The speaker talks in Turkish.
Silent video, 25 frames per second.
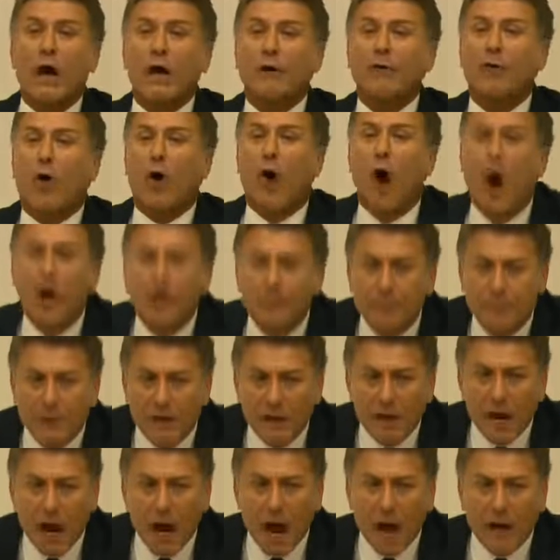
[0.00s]
olan 10
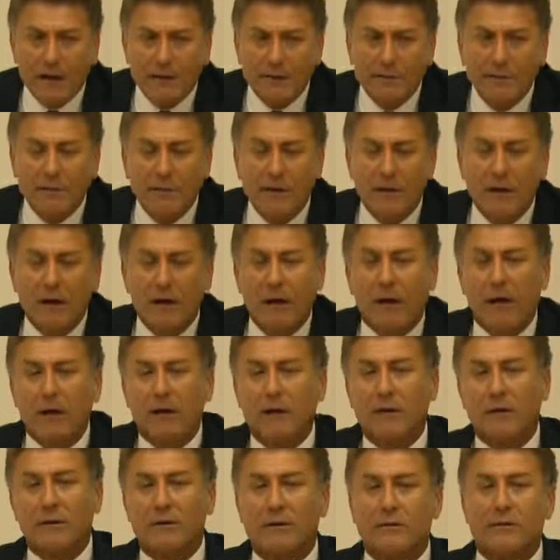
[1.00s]
milyar
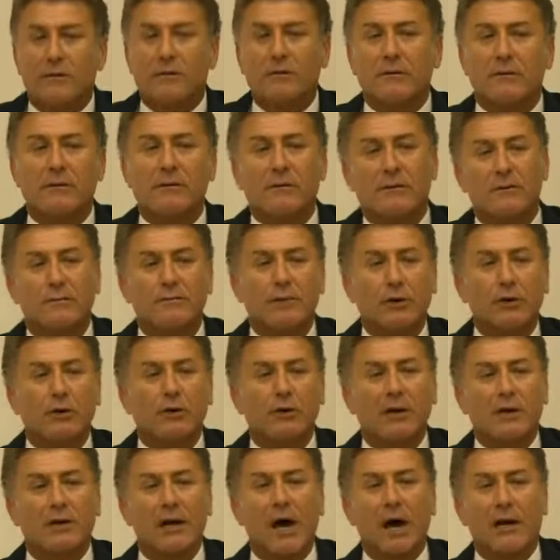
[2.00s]

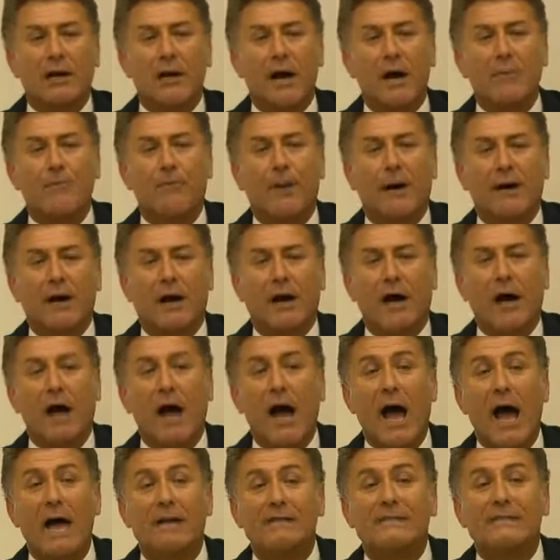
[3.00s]
bütçede ayrılan para
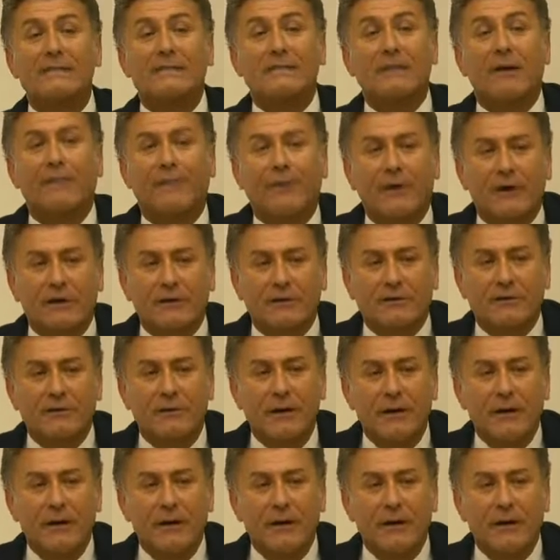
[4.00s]
sıfır.